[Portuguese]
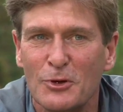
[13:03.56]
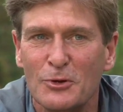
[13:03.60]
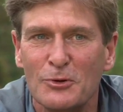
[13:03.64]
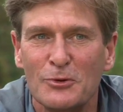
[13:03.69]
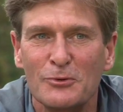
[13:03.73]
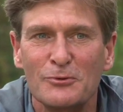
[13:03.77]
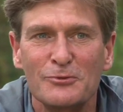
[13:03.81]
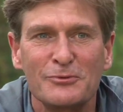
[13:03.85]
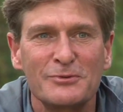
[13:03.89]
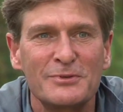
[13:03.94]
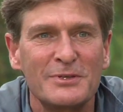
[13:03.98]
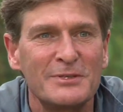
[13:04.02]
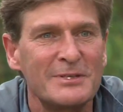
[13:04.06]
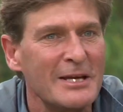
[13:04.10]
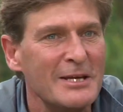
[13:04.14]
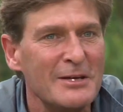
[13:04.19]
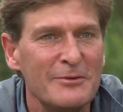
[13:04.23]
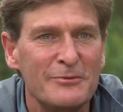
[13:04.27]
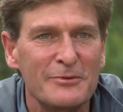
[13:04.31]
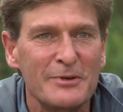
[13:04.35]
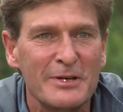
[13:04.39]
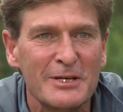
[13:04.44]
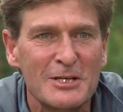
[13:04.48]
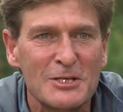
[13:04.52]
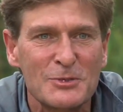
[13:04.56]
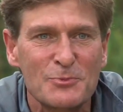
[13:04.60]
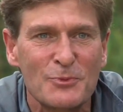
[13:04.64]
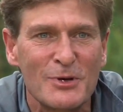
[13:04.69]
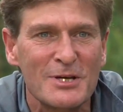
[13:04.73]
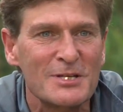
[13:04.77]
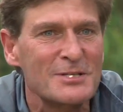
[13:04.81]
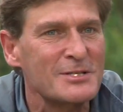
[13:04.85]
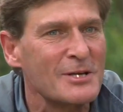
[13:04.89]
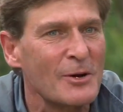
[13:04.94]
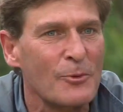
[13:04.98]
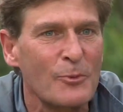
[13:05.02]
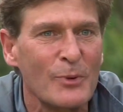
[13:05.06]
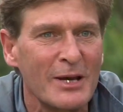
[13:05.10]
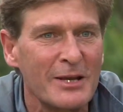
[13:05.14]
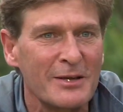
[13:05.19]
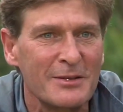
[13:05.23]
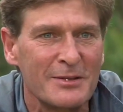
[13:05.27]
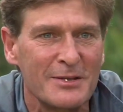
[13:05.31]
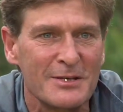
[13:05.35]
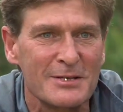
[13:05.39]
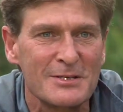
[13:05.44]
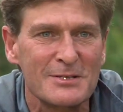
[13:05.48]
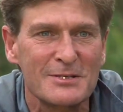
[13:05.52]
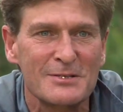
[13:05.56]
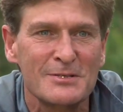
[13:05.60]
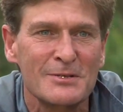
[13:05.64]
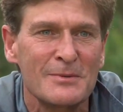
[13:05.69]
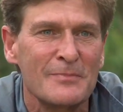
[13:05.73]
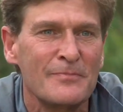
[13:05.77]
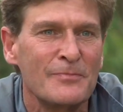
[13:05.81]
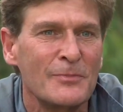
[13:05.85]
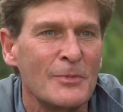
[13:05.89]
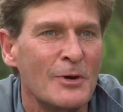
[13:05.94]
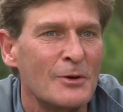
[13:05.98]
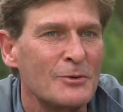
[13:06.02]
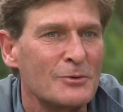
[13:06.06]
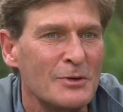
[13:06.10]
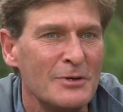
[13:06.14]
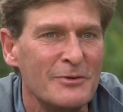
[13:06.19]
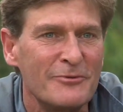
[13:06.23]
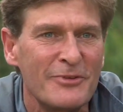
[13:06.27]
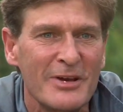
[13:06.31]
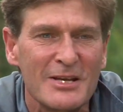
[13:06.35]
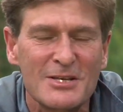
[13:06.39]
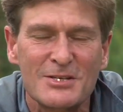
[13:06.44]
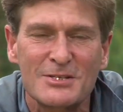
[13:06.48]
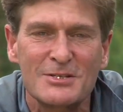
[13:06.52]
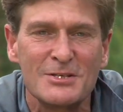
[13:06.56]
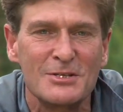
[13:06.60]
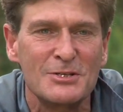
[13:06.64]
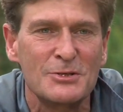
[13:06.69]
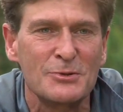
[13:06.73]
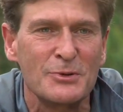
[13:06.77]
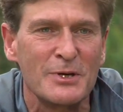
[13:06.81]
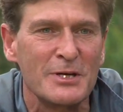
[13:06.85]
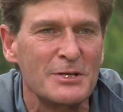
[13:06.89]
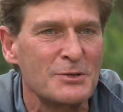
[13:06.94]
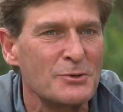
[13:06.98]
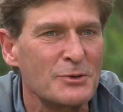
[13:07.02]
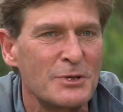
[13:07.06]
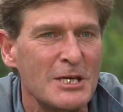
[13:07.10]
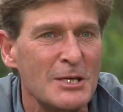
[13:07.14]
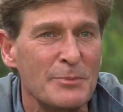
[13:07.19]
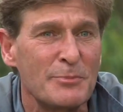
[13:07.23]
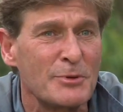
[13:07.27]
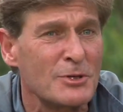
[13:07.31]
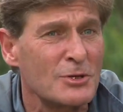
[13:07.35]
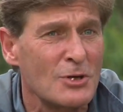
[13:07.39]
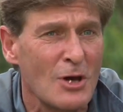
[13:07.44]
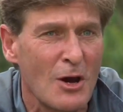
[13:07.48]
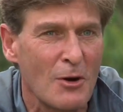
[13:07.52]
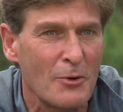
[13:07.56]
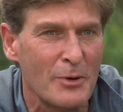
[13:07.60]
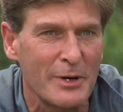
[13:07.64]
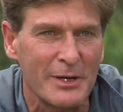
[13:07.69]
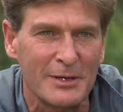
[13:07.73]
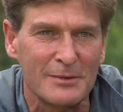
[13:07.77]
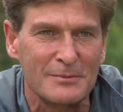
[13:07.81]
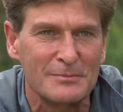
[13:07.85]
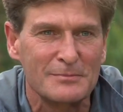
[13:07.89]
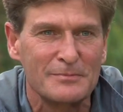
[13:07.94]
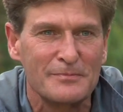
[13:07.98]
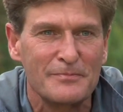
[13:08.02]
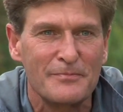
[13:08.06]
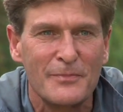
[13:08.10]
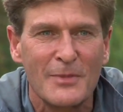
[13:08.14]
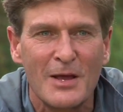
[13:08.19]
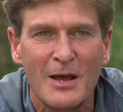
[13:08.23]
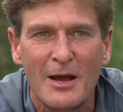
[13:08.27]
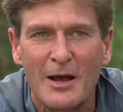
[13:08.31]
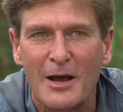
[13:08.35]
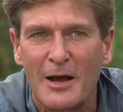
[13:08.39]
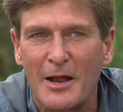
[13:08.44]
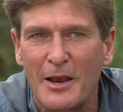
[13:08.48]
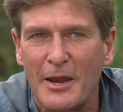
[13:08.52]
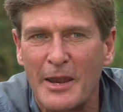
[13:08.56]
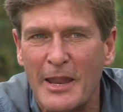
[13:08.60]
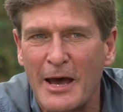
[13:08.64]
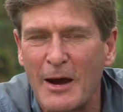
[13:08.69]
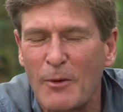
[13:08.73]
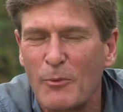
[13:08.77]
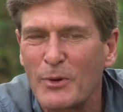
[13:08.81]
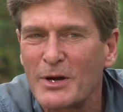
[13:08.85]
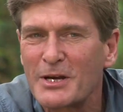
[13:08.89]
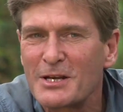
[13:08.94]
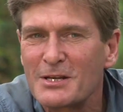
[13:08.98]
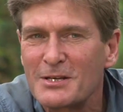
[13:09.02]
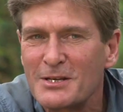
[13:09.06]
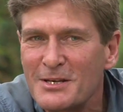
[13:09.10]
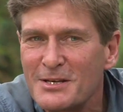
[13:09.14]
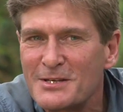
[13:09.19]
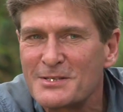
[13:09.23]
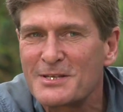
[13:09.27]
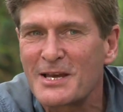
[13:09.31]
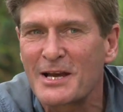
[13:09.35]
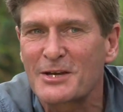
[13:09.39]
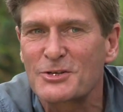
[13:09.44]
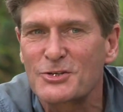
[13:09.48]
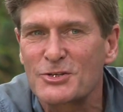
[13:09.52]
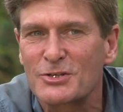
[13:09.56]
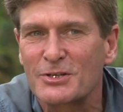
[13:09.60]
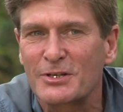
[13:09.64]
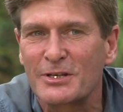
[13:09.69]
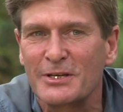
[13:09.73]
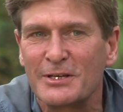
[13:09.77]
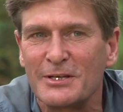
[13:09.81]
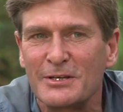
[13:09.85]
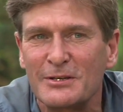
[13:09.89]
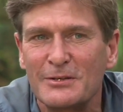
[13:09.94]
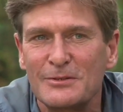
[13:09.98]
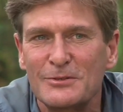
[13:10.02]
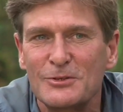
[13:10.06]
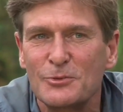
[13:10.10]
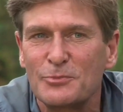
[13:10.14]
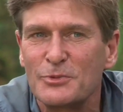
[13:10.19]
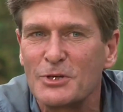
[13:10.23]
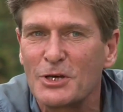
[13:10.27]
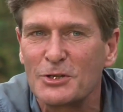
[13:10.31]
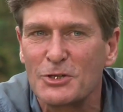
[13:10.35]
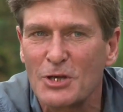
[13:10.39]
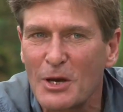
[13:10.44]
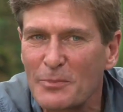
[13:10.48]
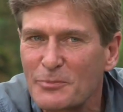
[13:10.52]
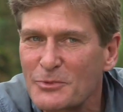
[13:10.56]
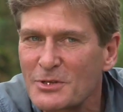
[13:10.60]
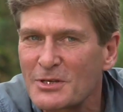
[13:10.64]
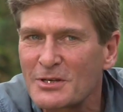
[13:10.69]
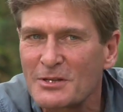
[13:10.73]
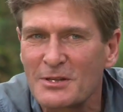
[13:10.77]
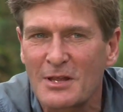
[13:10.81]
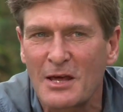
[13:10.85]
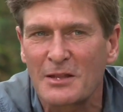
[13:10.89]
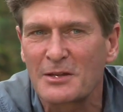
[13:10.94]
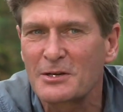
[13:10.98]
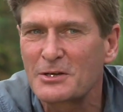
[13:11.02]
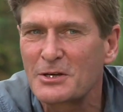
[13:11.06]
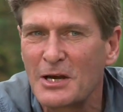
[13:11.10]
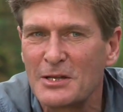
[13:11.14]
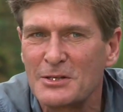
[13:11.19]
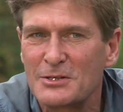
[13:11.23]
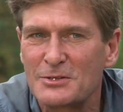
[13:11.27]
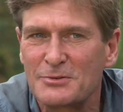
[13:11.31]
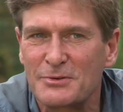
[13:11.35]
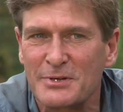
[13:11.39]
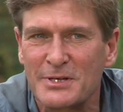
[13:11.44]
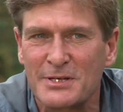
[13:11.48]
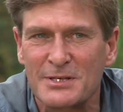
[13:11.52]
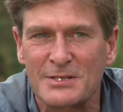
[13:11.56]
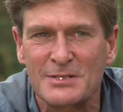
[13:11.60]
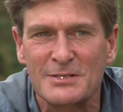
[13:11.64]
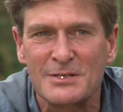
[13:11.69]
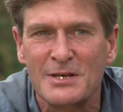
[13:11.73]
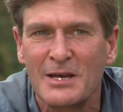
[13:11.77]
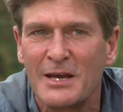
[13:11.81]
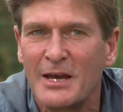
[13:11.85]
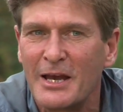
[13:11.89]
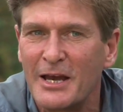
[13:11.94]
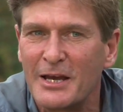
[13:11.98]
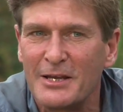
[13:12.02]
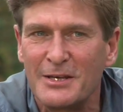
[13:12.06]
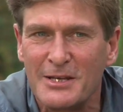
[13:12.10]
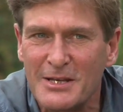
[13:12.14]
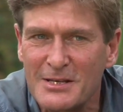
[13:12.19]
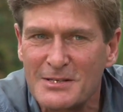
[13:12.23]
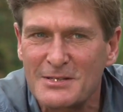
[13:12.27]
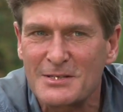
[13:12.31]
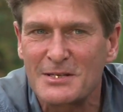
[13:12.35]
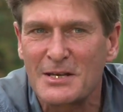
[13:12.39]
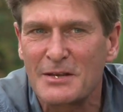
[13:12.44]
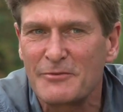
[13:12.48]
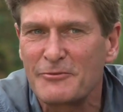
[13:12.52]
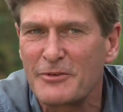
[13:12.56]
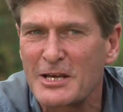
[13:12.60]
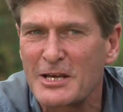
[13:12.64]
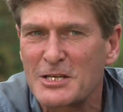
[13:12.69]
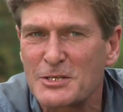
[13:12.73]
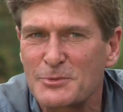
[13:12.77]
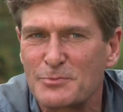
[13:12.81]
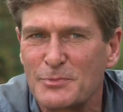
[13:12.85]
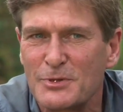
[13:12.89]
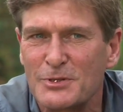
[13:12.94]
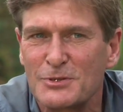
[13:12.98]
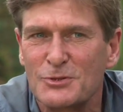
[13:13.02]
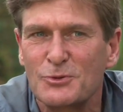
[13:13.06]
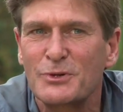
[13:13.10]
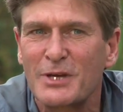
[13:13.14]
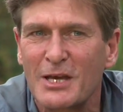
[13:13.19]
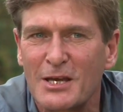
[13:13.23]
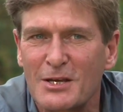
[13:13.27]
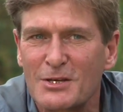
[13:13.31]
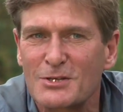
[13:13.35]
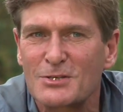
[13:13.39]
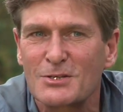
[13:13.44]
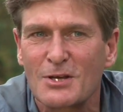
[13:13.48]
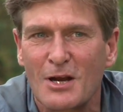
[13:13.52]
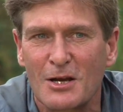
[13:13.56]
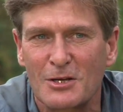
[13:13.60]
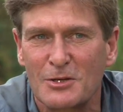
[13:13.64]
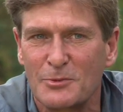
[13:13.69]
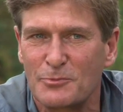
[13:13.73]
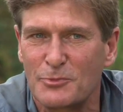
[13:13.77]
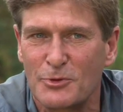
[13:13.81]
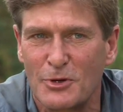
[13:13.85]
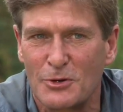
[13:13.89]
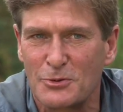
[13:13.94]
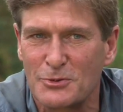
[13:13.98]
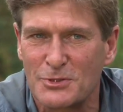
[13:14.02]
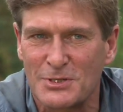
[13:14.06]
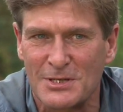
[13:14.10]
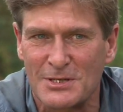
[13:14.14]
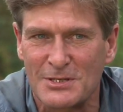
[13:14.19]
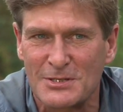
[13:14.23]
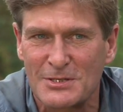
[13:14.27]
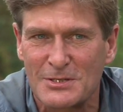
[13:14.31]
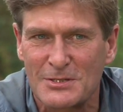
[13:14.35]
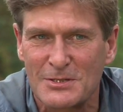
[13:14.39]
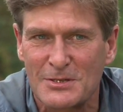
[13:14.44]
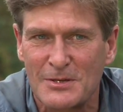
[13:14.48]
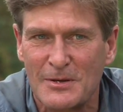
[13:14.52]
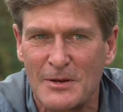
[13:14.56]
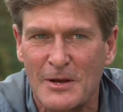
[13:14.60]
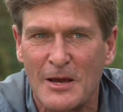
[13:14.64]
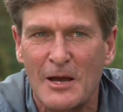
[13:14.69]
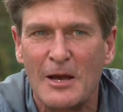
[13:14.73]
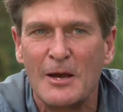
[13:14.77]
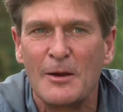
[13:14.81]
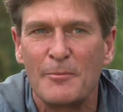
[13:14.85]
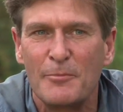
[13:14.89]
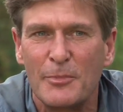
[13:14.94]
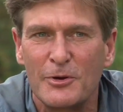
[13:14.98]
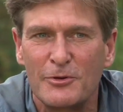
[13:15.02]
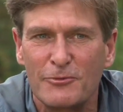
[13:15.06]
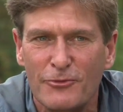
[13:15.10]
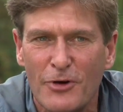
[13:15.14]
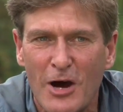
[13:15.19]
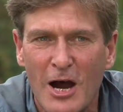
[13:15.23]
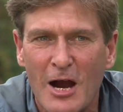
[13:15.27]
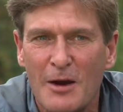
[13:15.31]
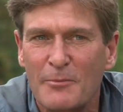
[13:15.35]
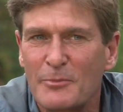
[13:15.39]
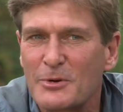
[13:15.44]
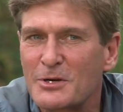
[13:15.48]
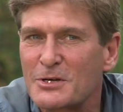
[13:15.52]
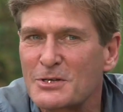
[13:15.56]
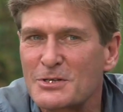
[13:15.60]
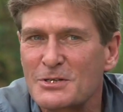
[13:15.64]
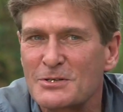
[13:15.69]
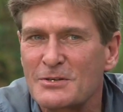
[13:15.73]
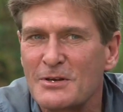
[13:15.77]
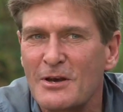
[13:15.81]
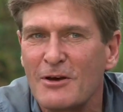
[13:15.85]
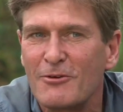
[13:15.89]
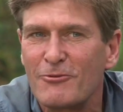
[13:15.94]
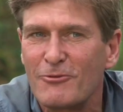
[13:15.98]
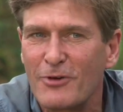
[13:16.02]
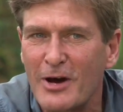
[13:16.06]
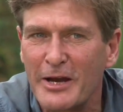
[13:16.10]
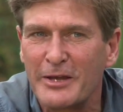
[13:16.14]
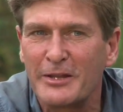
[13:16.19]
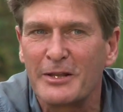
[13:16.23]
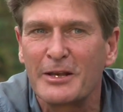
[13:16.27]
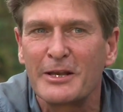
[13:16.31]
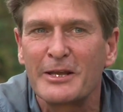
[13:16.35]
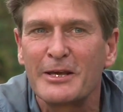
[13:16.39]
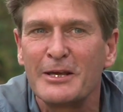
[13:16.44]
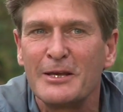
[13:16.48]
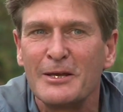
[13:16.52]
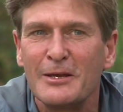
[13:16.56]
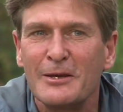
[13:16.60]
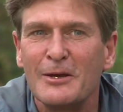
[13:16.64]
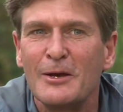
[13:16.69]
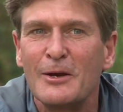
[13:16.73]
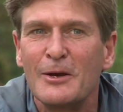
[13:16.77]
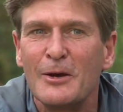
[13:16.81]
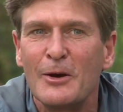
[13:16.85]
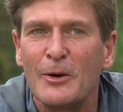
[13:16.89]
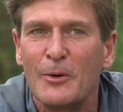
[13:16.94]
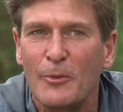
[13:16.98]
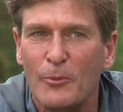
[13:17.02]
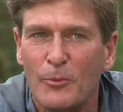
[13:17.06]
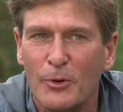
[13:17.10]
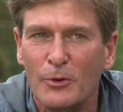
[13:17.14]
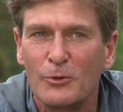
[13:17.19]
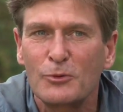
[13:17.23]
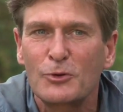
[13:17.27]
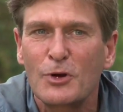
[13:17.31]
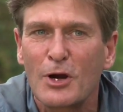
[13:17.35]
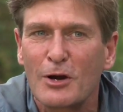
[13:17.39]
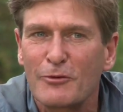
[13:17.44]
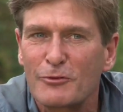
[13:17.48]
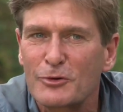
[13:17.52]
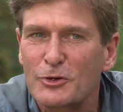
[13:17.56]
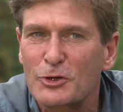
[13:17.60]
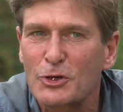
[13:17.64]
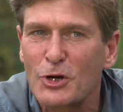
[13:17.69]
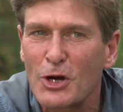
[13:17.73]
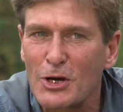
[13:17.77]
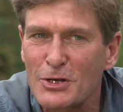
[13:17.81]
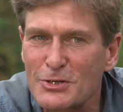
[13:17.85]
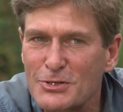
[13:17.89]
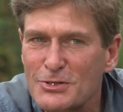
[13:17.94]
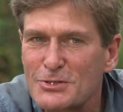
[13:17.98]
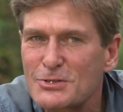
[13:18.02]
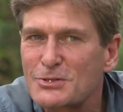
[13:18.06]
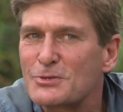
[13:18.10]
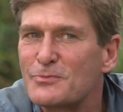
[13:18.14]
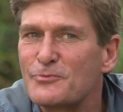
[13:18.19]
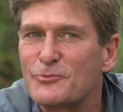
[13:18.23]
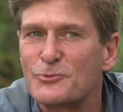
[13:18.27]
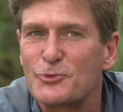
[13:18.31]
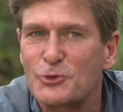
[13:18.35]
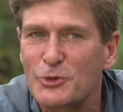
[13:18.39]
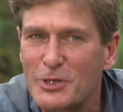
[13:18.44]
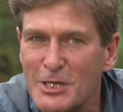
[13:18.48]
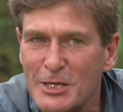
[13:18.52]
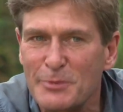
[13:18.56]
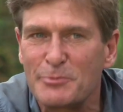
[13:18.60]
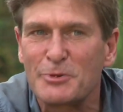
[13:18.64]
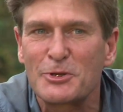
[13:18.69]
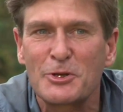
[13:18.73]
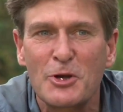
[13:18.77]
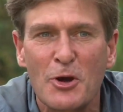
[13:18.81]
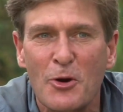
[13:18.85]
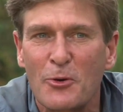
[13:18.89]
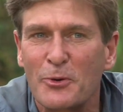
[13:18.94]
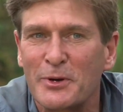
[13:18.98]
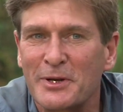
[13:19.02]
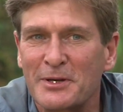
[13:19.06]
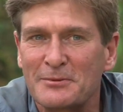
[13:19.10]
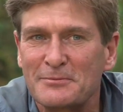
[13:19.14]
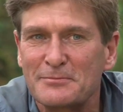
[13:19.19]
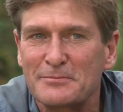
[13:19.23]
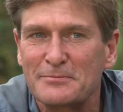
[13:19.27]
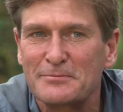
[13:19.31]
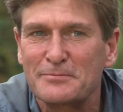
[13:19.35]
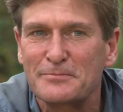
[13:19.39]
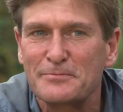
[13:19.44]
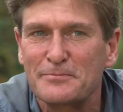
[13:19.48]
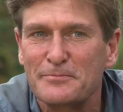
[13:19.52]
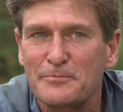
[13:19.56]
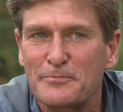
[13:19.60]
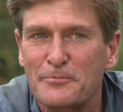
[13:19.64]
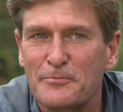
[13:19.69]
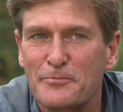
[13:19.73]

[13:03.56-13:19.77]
E aqueles que estavam envolvidos expressaram a sua vontade de investir nele para o manter. Agora, o que ele precisa realmente é de ser adotado em outros países. É necessário um investimento inicial para lançar o processo, mas no final os agricultores vão cobrir o custo para o manter e continuar.